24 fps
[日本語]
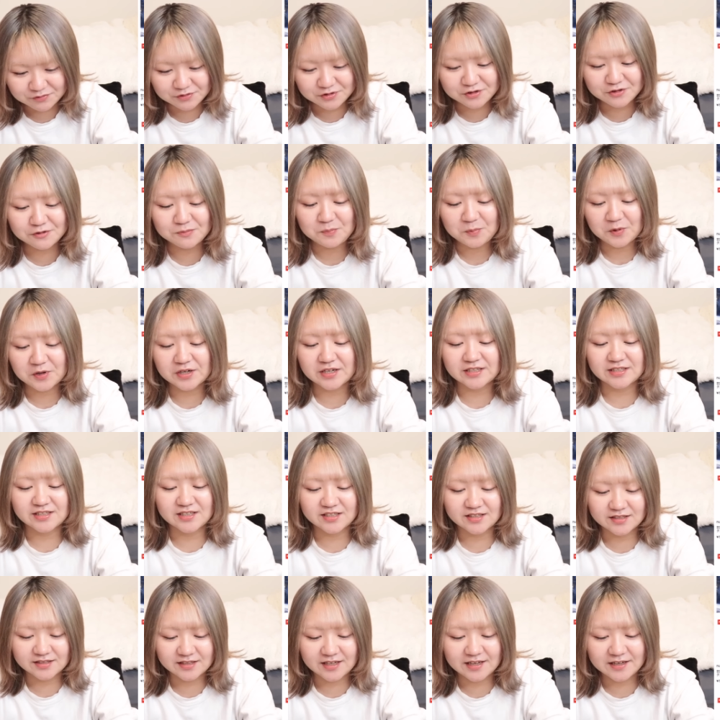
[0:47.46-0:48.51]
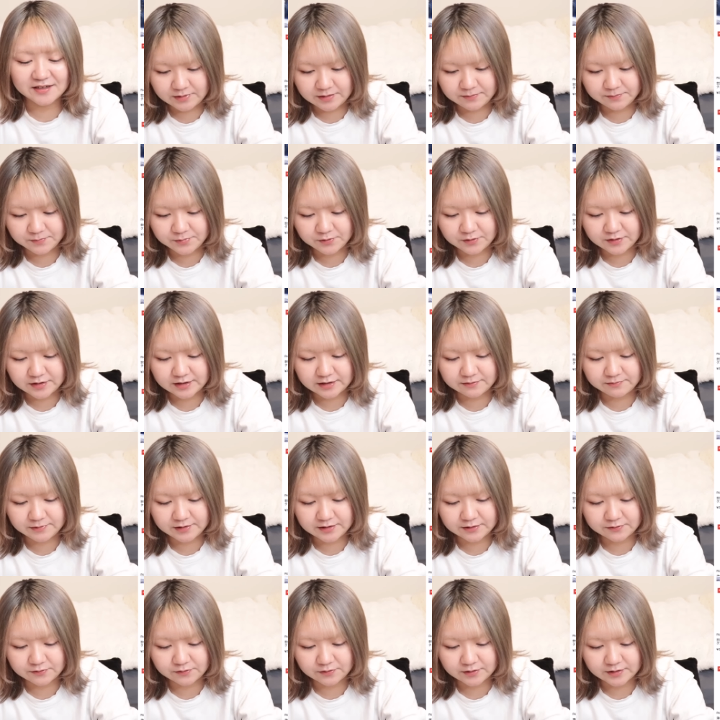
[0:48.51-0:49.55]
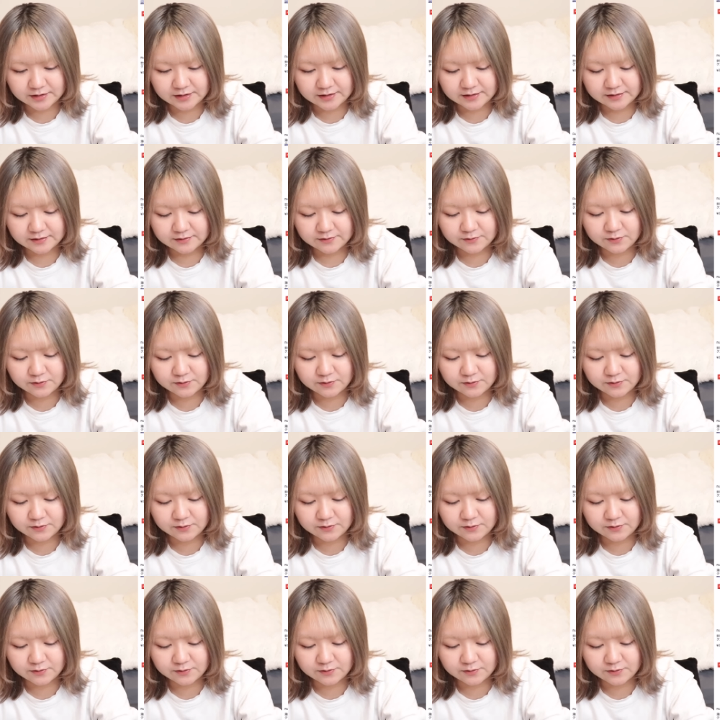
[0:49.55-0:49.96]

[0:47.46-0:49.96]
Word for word: と宇宙っぽい感じですね。メンプロから見ていこうかな。